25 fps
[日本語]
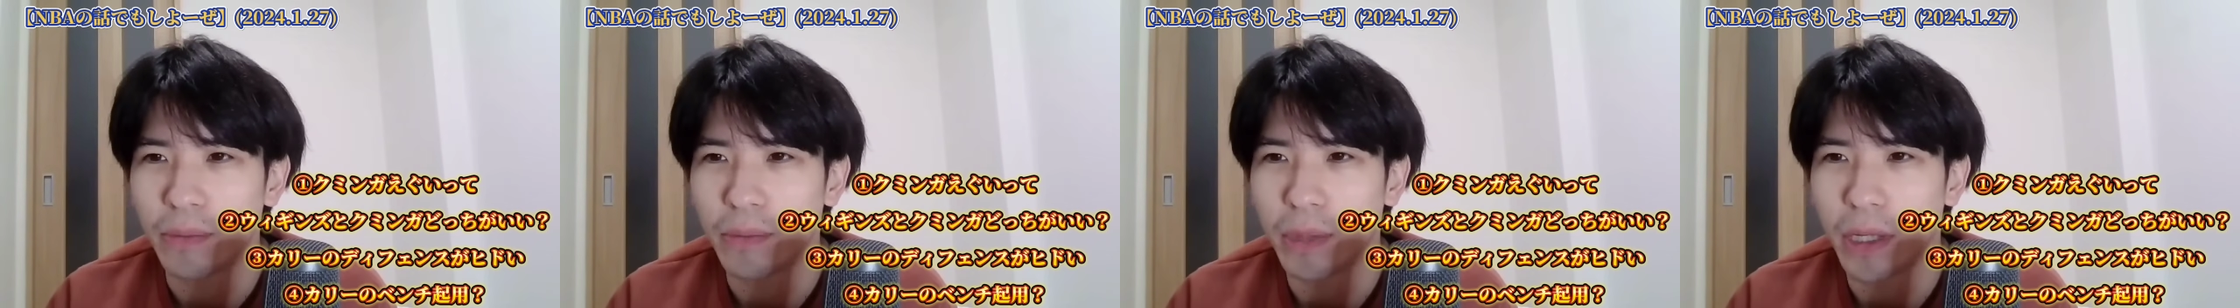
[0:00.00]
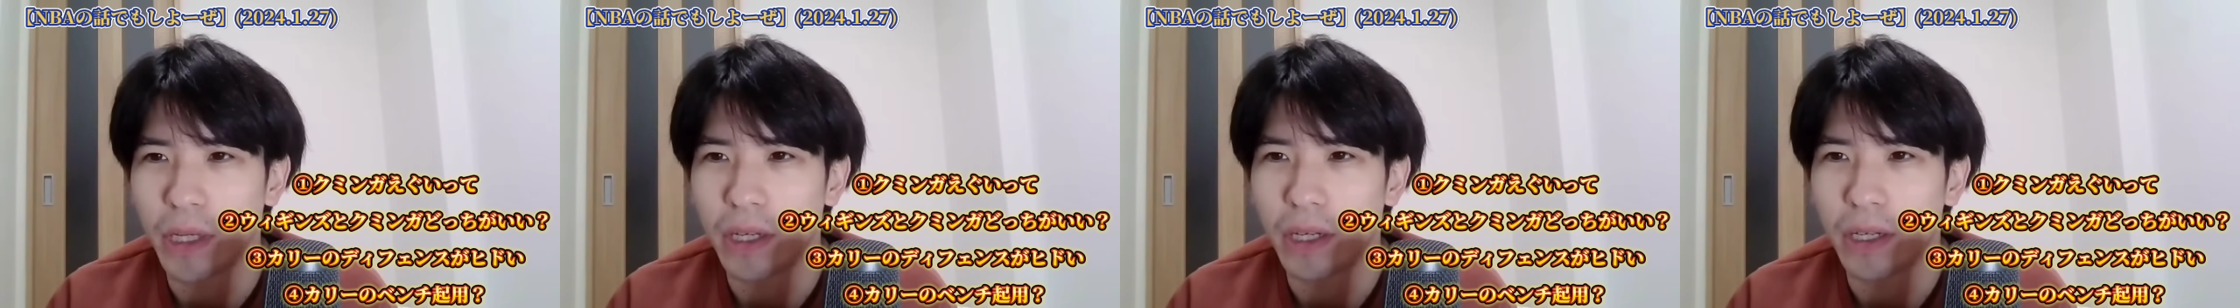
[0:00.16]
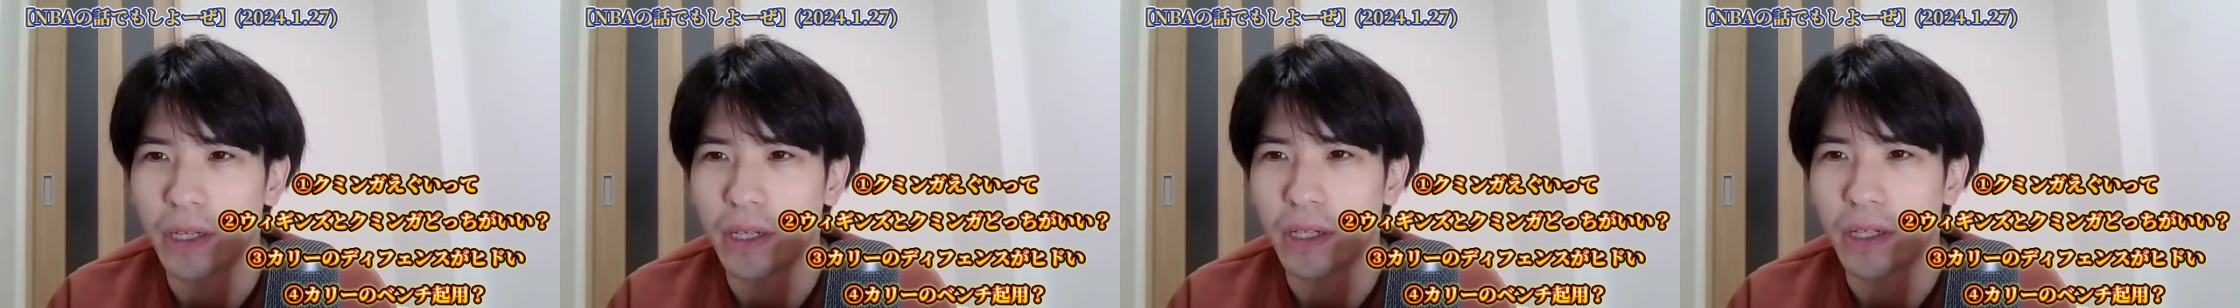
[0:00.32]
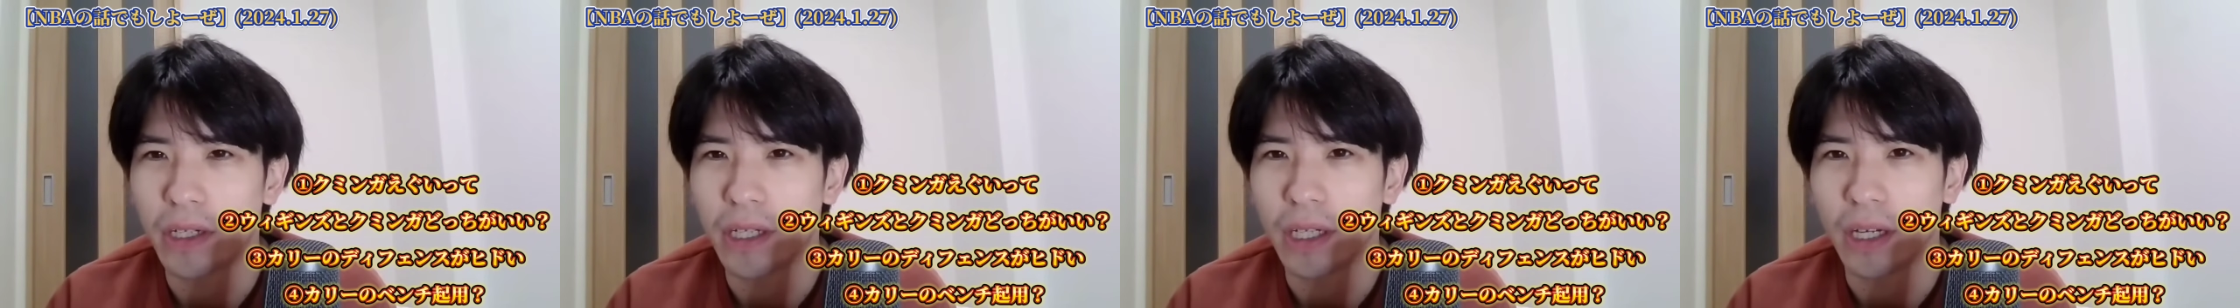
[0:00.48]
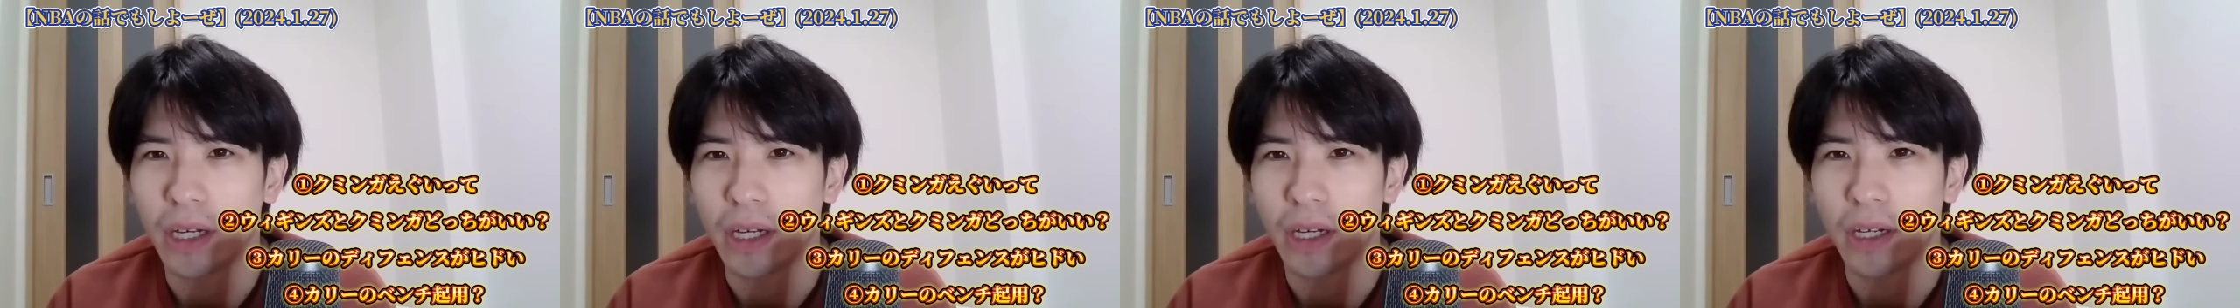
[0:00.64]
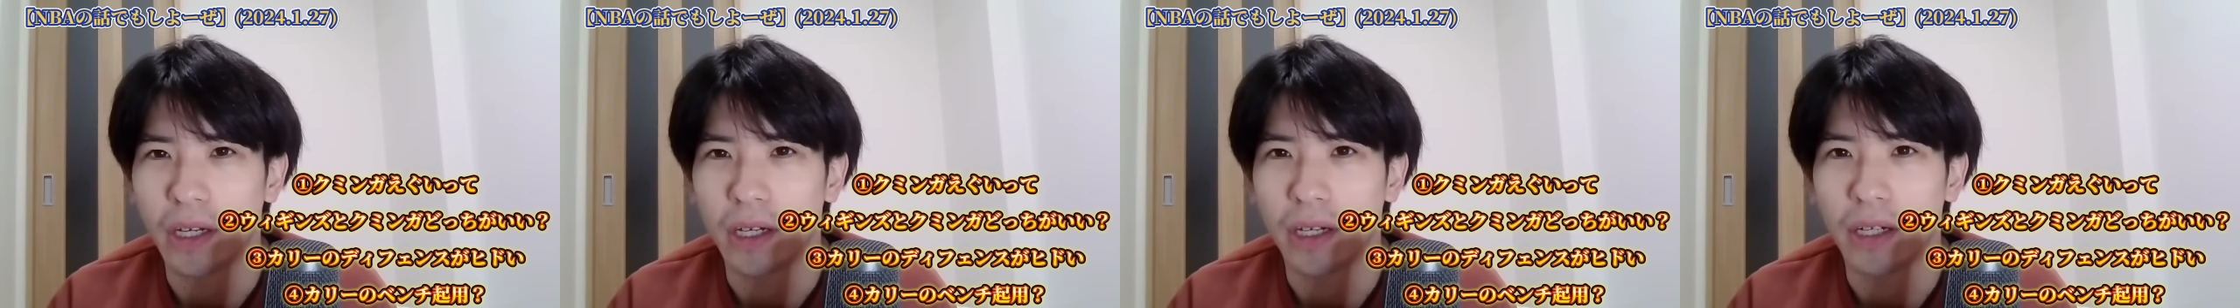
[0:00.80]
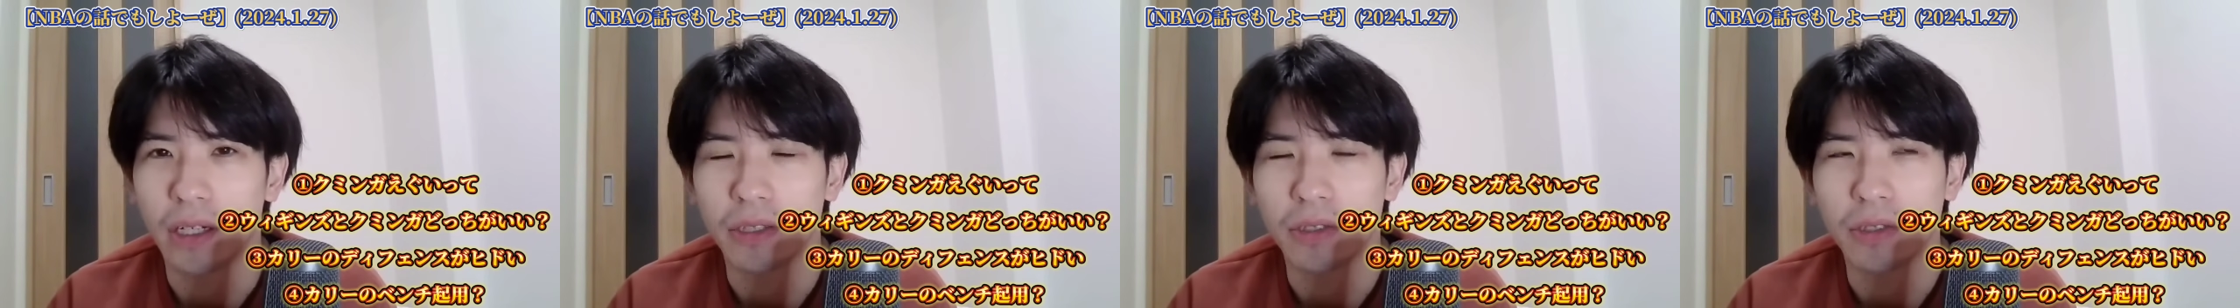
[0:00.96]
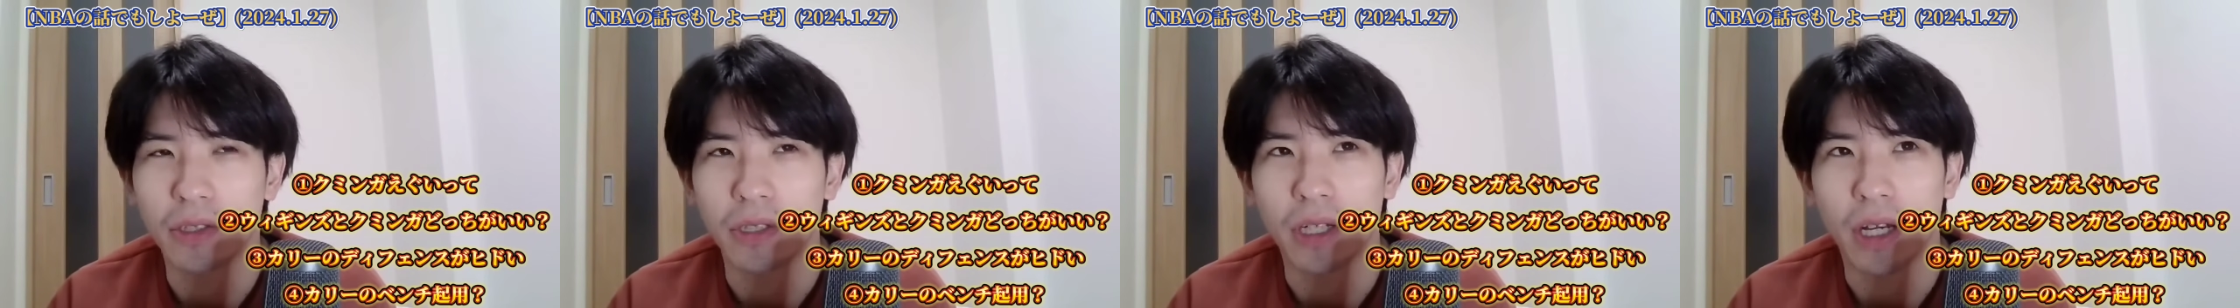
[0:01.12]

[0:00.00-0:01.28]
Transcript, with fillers: 今や、